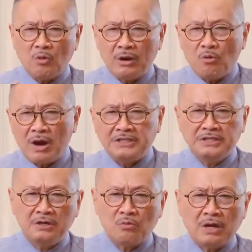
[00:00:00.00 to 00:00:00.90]
quay qua
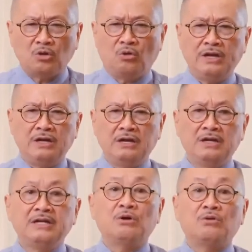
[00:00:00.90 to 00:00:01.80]
trưa qua tối
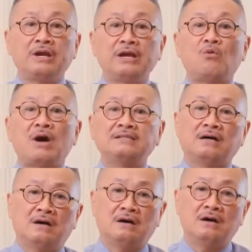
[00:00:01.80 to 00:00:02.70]
nhiều khi quá
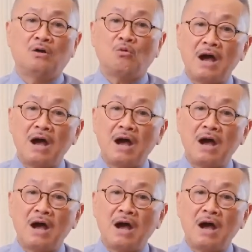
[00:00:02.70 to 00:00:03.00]
giờ